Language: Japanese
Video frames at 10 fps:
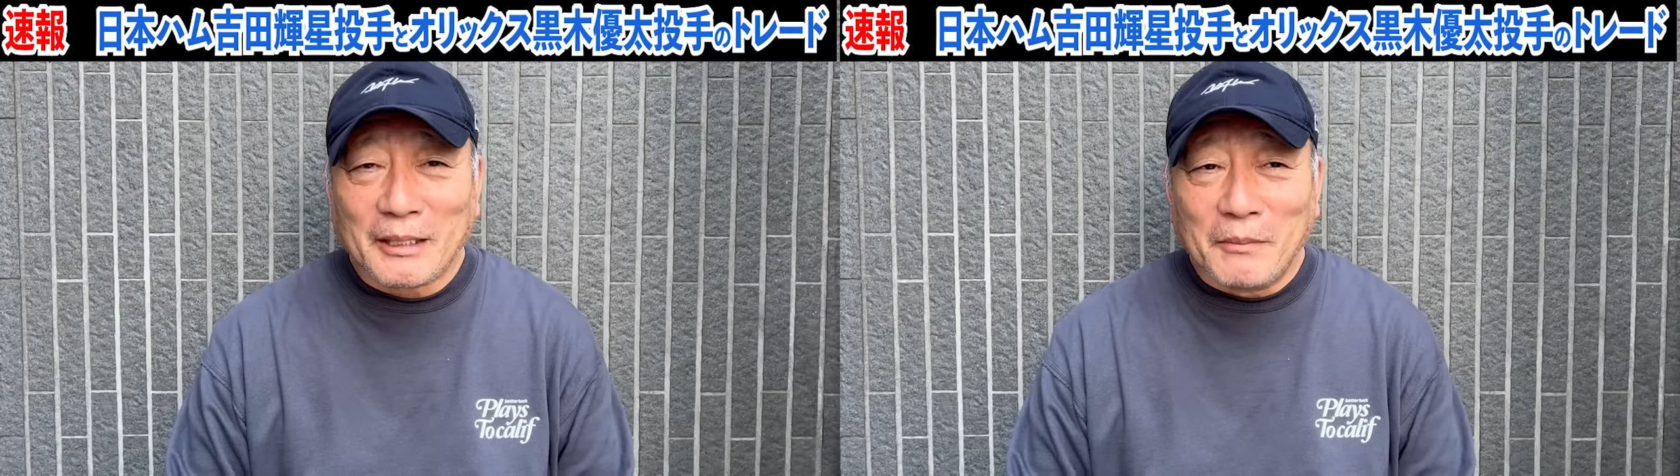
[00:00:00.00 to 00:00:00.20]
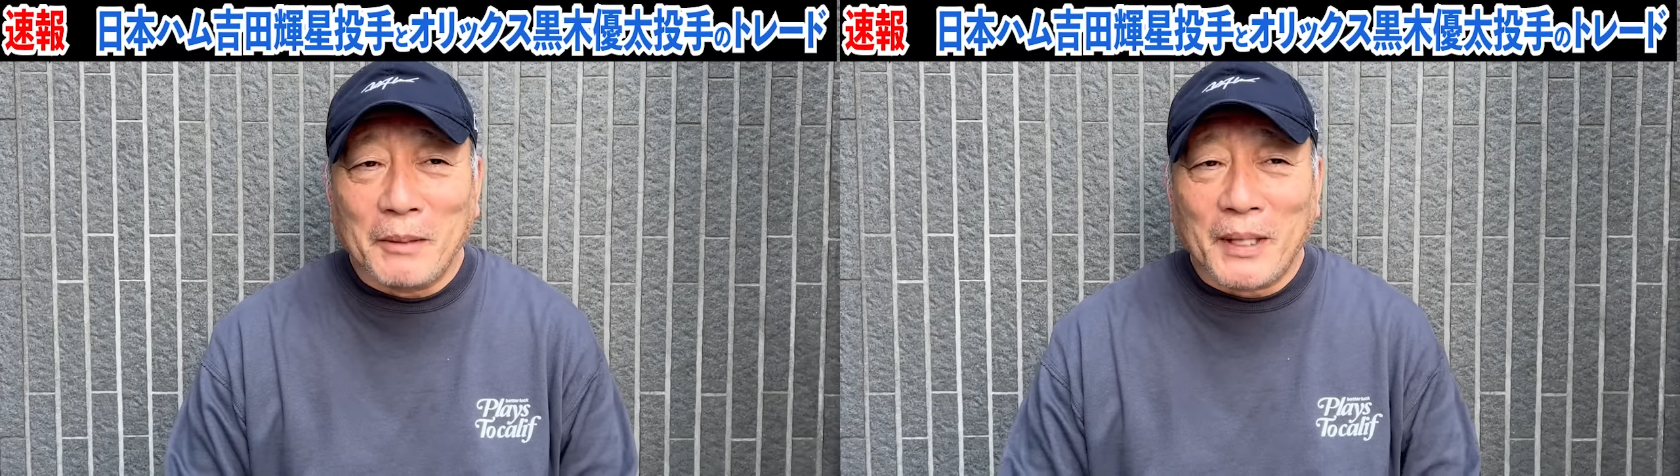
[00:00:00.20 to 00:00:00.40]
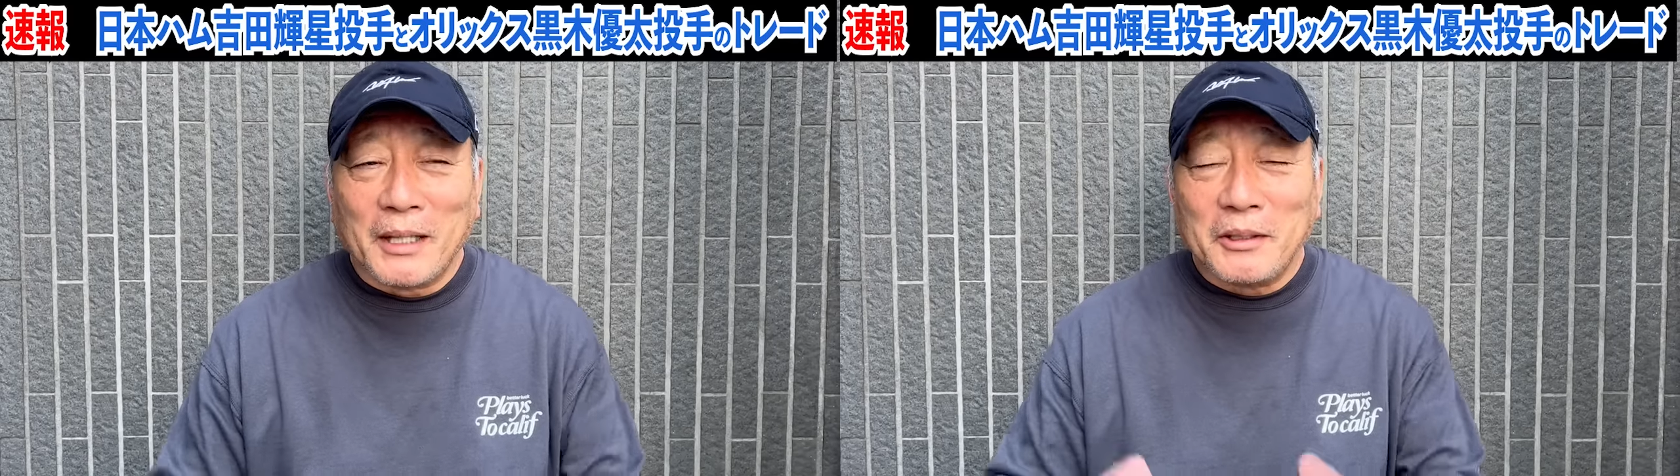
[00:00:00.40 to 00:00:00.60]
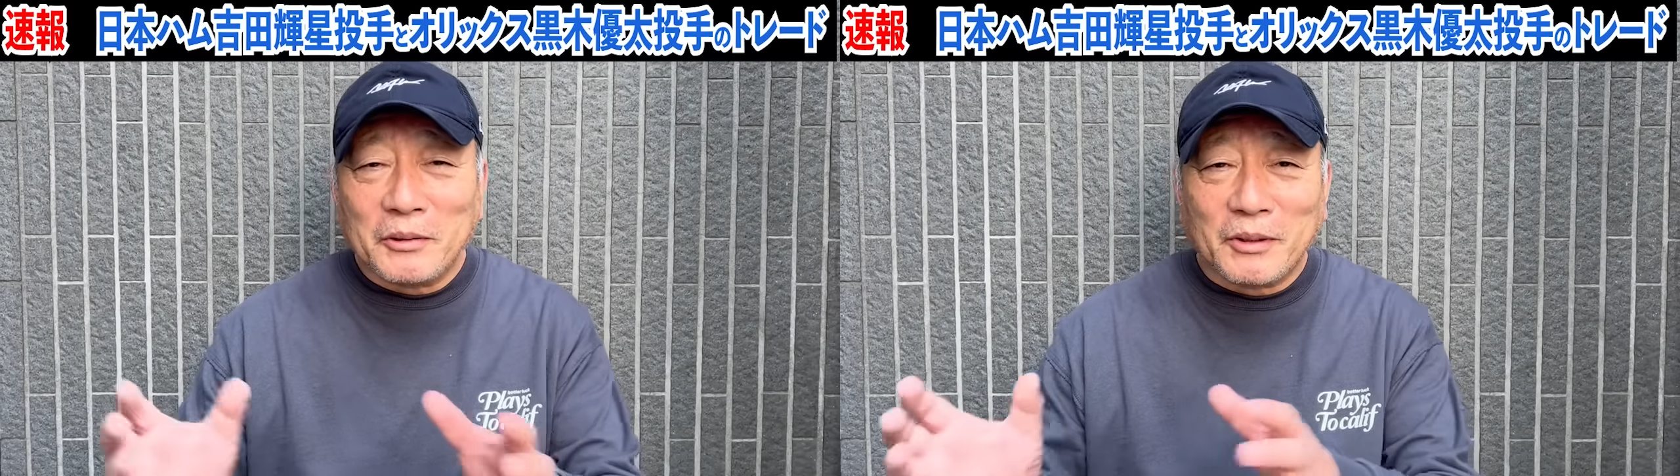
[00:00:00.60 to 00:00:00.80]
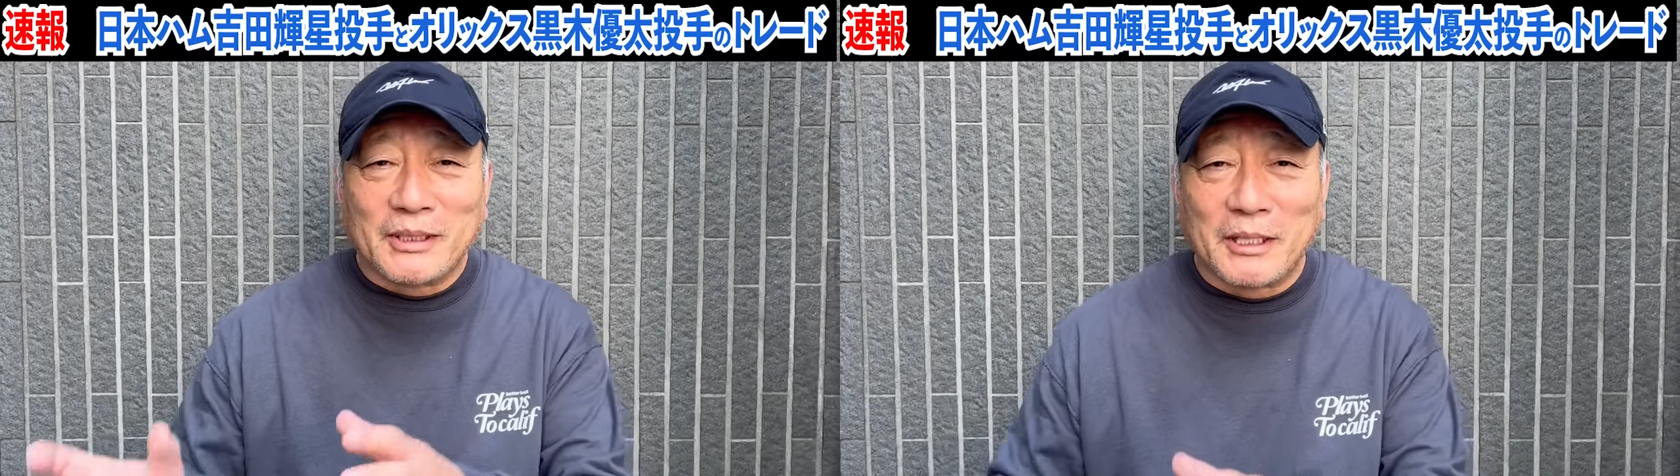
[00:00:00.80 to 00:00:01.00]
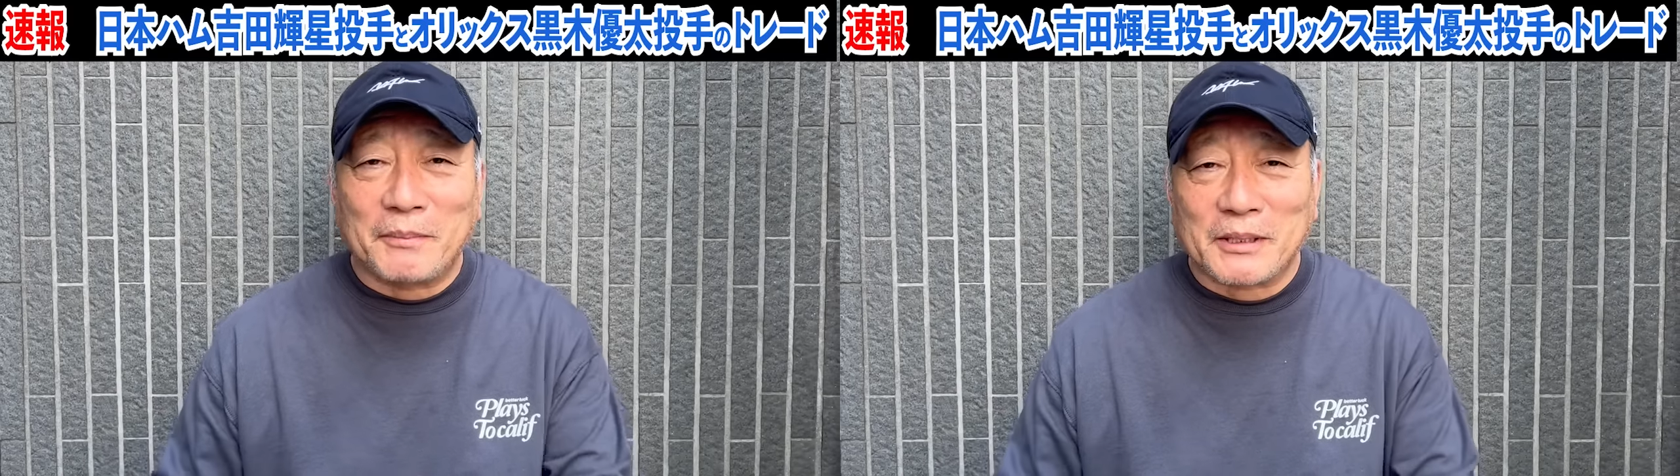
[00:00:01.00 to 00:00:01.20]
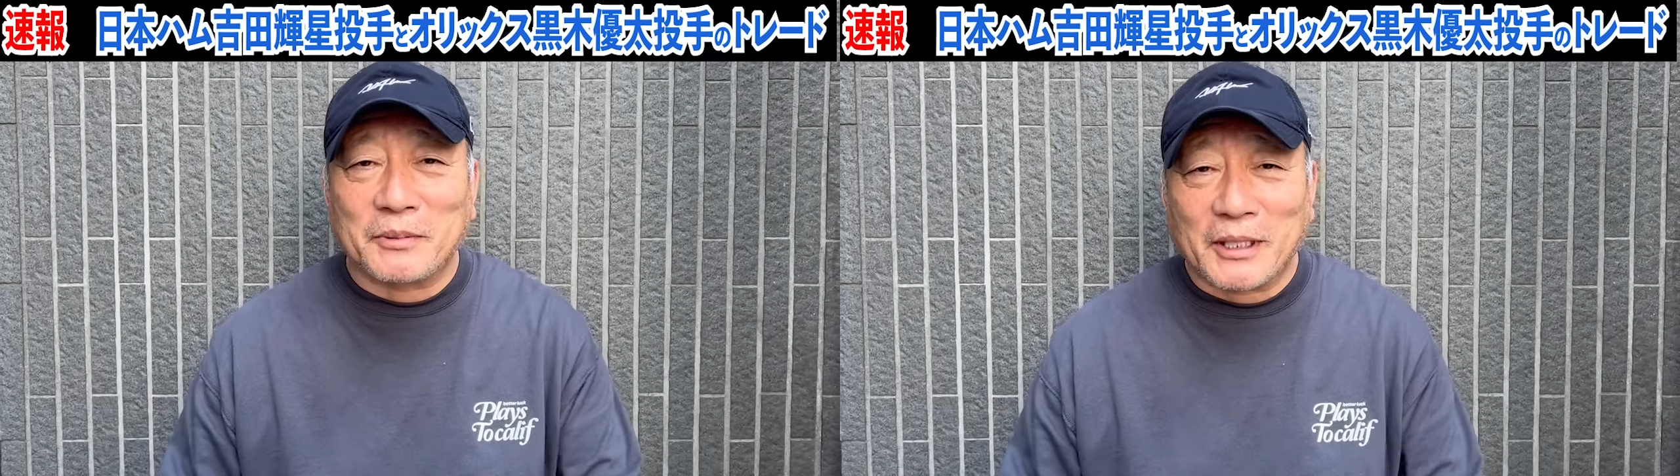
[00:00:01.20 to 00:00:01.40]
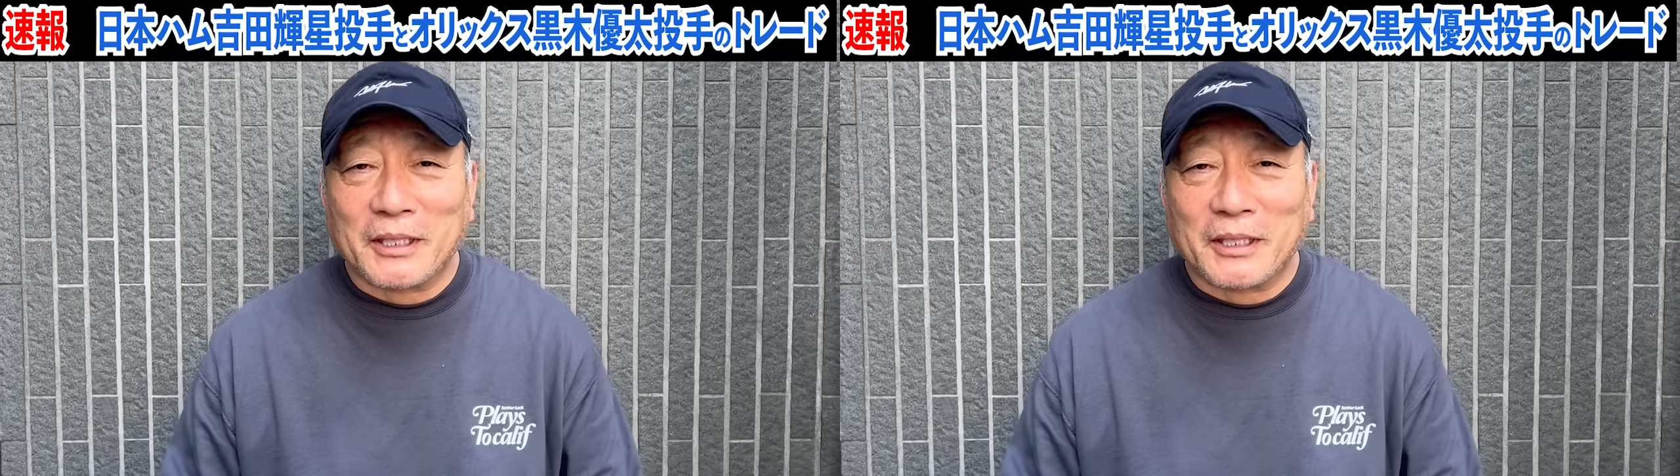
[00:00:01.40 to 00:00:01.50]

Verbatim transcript: まあ、場合によっては先発も